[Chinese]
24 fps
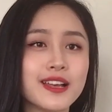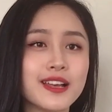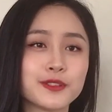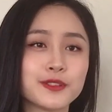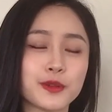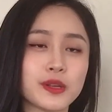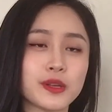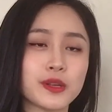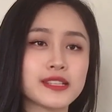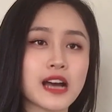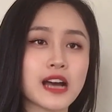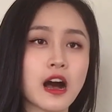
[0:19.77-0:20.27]

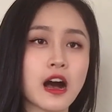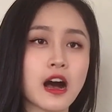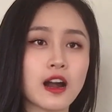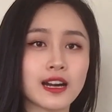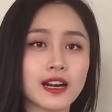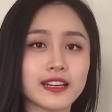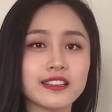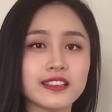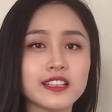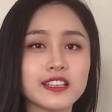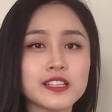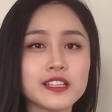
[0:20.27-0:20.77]
虽较二
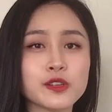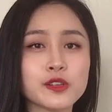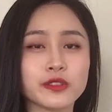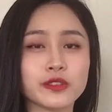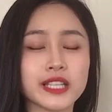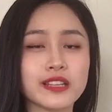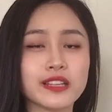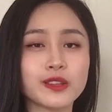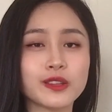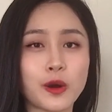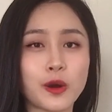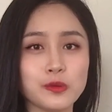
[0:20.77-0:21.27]
零一九
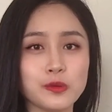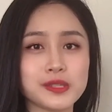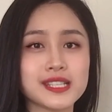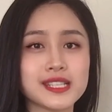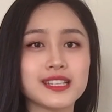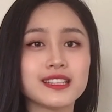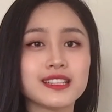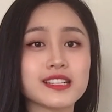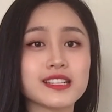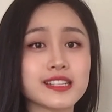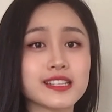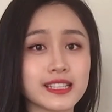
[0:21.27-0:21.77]
年同
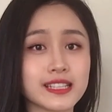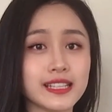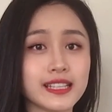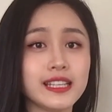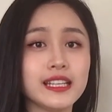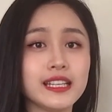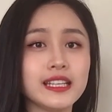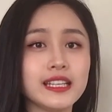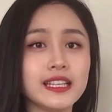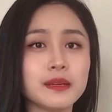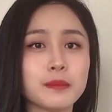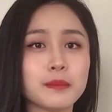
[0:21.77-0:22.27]
期的十
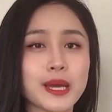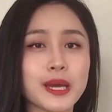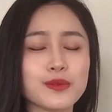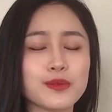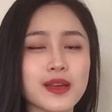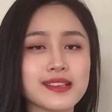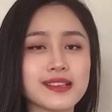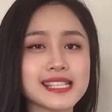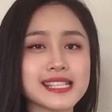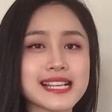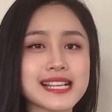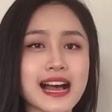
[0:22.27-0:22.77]
一亿美
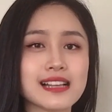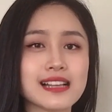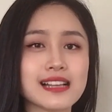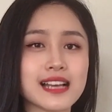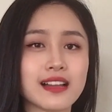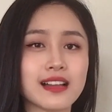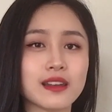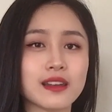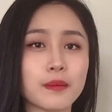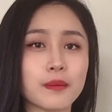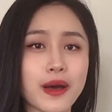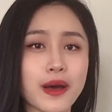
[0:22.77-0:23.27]
元下
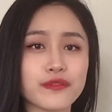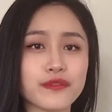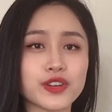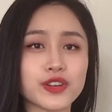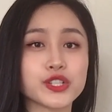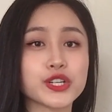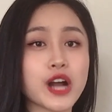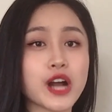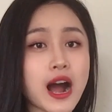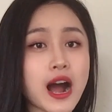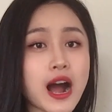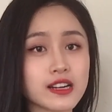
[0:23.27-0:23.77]
降了百分
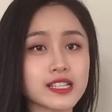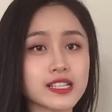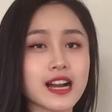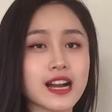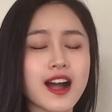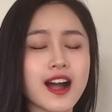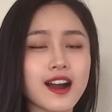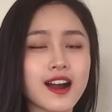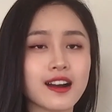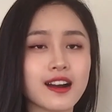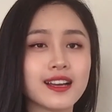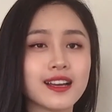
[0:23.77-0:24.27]
之二十
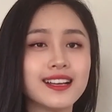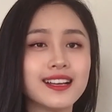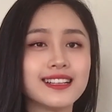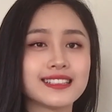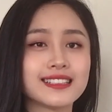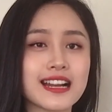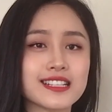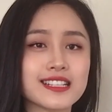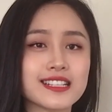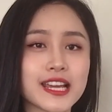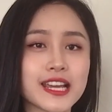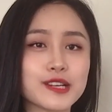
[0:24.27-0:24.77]
二，
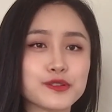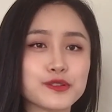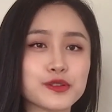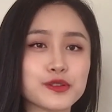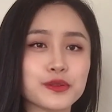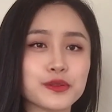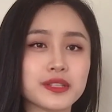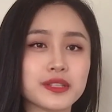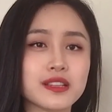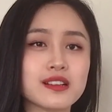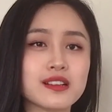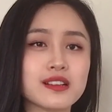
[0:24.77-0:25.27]
但这一
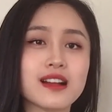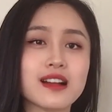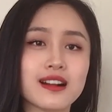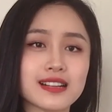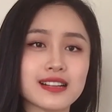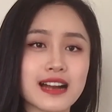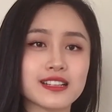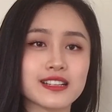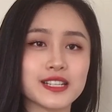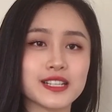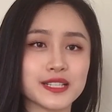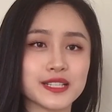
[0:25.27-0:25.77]
数字仍
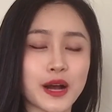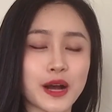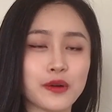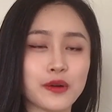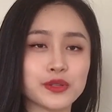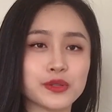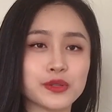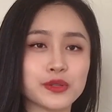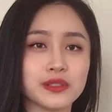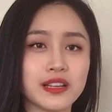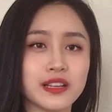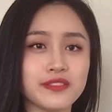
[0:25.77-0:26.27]
然是超出